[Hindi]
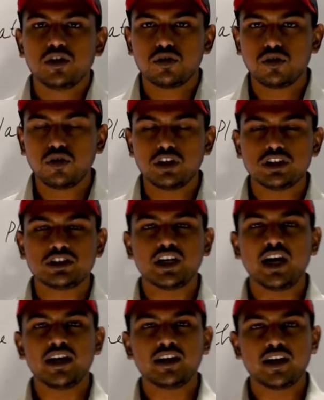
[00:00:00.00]
सो so,
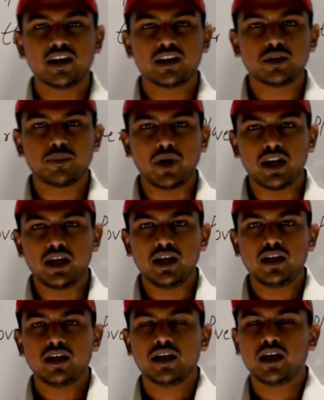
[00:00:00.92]
स्टार्ट करने से पहले
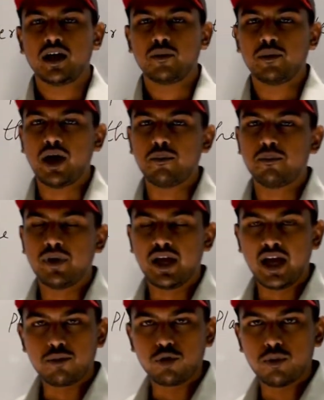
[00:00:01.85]
हम
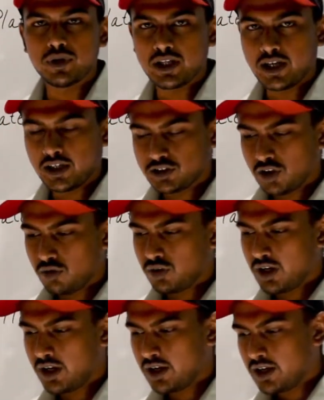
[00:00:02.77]
मैं आपको बताना
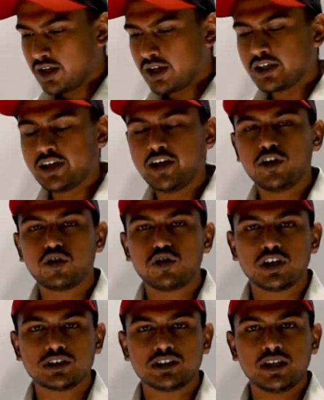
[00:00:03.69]
चाहूँगा कि
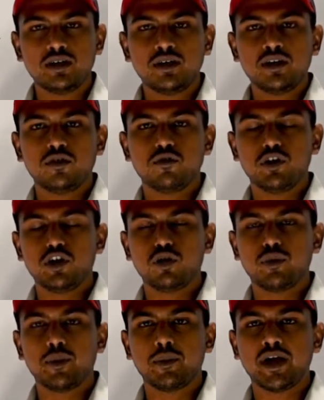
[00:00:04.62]
इंट्रोडक्शन
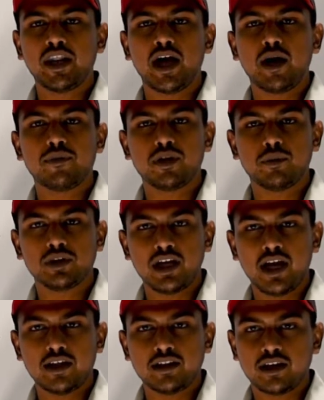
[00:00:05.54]
वीडियो में मैंने आपसे
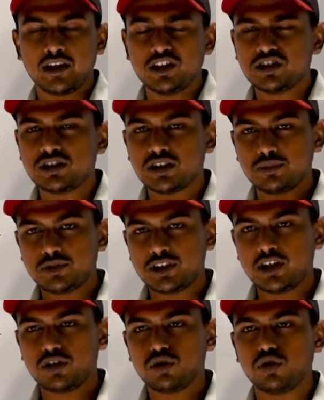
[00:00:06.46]
बताया था कि इस
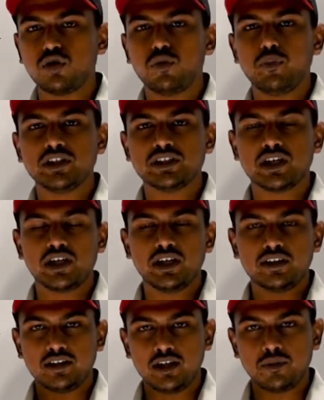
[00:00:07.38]
सब्जेक्ट को
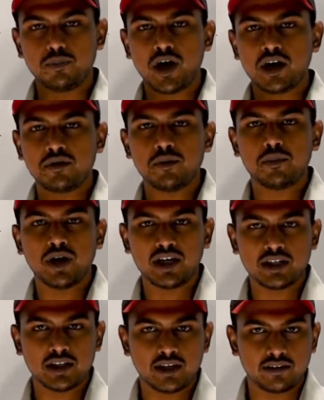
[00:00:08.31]
मेजरली तीन पार्ट में
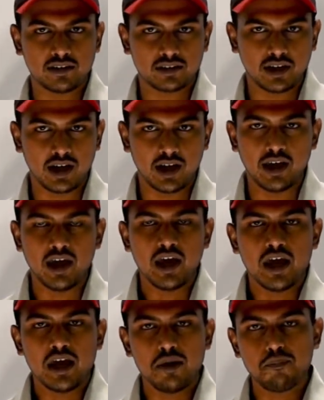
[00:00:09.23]
बांटा जा सकता है
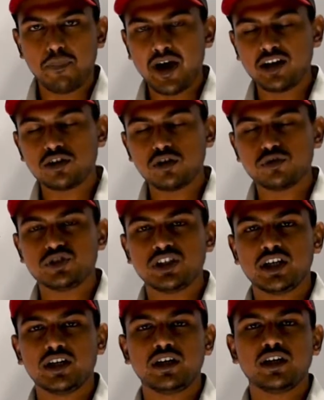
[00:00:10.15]
इम्पैक्ट ऑफ
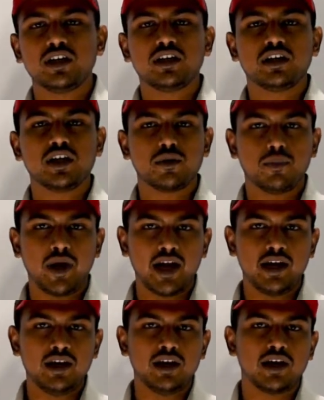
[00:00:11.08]
जेट
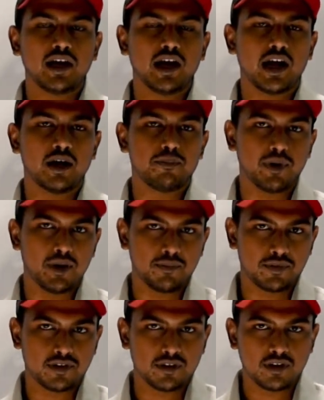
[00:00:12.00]
टर्बाइन एंड
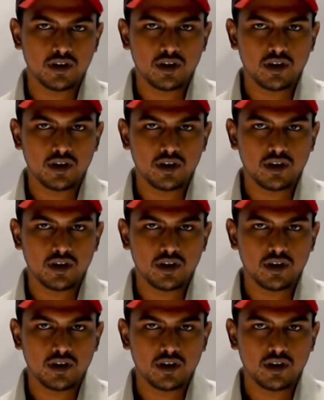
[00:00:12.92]
पम्प्स